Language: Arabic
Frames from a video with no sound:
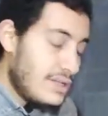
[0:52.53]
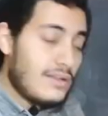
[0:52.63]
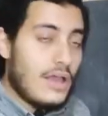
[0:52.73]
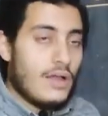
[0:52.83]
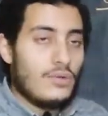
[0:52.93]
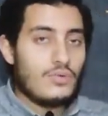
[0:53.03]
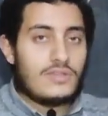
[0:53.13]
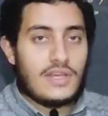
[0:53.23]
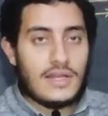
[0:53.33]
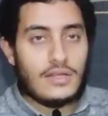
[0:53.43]
ديت
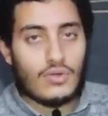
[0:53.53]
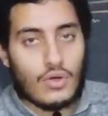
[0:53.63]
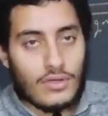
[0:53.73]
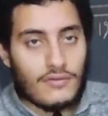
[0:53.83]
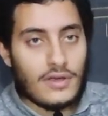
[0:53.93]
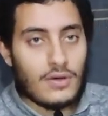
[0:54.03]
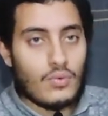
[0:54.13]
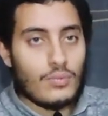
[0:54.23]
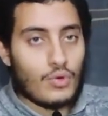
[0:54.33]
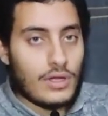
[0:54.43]
لوز يعني ضعيفه
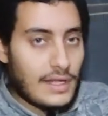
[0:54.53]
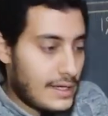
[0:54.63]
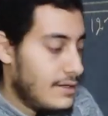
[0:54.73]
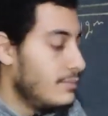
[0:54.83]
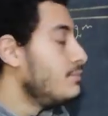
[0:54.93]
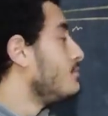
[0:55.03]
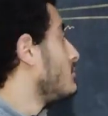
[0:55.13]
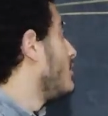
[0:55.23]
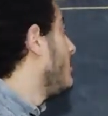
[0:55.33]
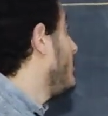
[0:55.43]
او مخلخله
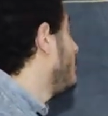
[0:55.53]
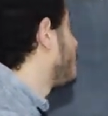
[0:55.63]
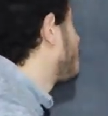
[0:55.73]
تمام